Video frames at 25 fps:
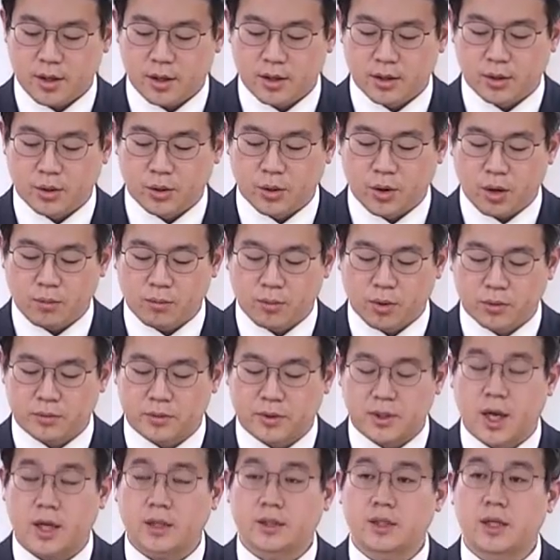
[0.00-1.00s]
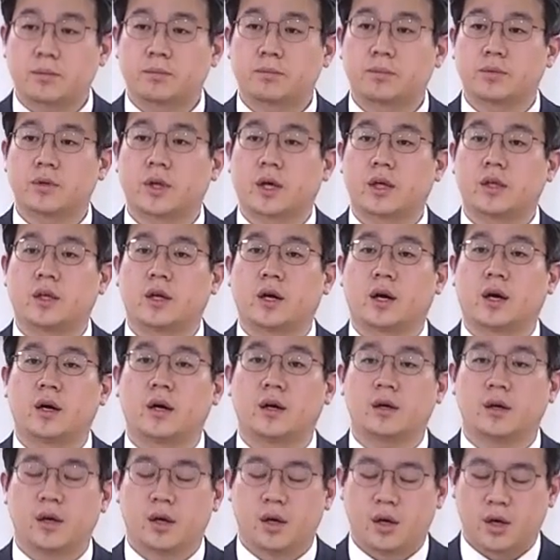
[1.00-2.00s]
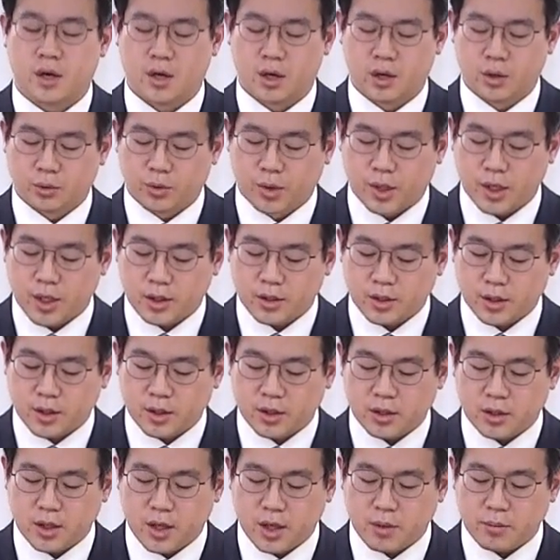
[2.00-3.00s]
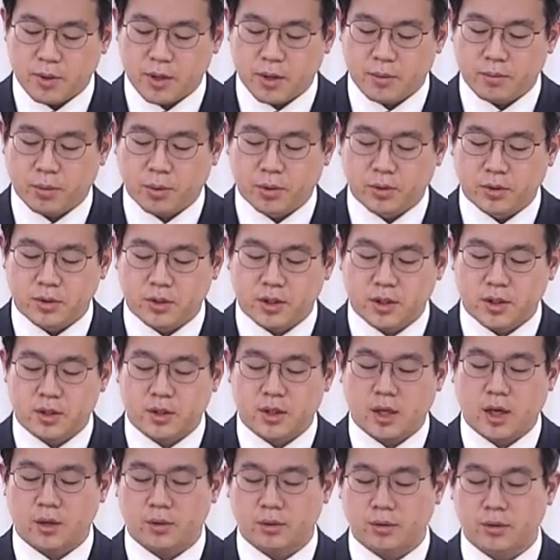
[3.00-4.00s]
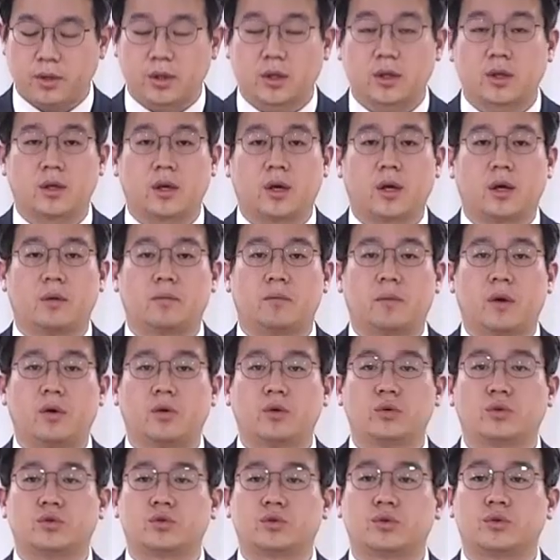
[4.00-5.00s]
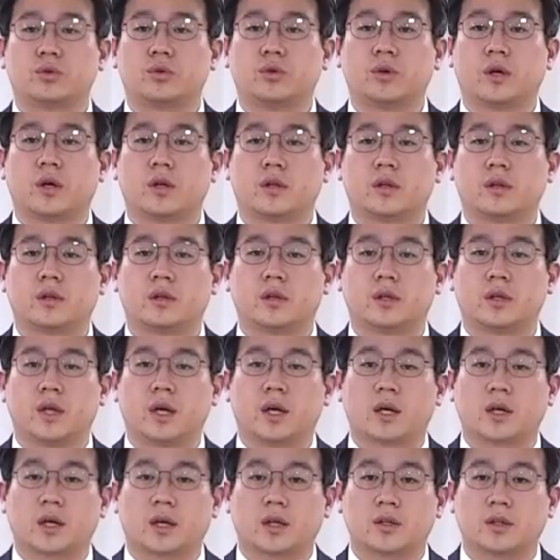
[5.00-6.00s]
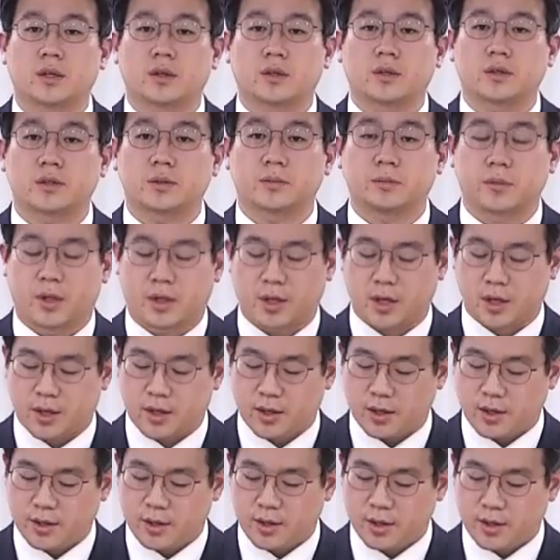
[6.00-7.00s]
이는 요한복음 4장뿐 아니라 우리가 드리는 예배의 본질을 다루고 있기에 매우 중요한 이야기가 될 것입니다.